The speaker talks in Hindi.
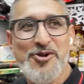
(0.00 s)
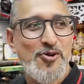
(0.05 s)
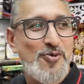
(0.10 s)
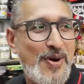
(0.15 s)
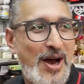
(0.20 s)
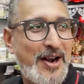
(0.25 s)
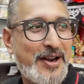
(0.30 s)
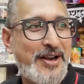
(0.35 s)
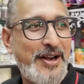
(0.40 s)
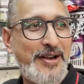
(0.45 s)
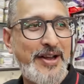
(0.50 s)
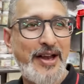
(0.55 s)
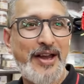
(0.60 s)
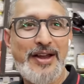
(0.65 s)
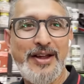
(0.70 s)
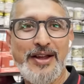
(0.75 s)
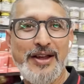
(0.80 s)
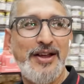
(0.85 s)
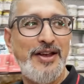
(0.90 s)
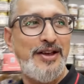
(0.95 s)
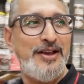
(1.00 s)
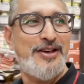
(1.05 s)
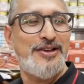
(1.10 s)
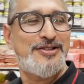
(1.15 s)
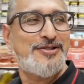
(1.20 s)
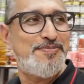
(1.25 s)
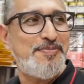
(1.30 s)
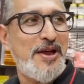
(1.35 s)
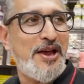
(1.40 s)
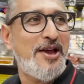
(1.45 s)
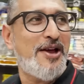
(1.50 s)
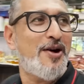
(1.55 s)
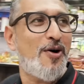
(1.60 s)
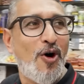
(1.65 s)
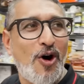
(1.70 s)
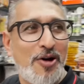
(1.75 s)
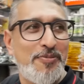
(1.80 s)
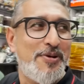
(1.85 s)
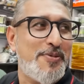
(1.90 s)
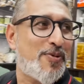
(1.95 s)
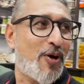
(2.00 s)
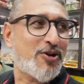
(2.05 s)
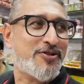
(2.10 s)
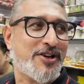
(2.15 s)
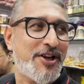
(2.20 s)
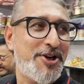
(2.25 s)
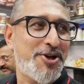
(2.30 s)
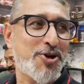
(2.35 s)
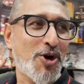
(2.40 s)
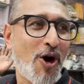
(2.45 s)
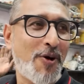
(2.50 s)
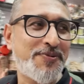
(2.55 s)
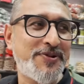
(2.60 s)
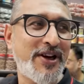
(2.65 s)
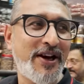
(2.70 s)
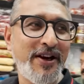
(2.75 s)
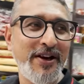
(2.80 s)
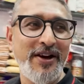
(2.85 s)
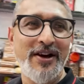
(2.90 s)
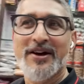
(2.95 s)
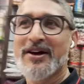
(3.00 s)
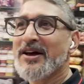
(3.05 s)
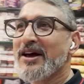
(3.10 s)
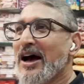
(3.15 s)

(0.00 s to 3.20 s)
ये न्यू मार्केट है इसमें और भी बहुत सारी शॉप्स हैं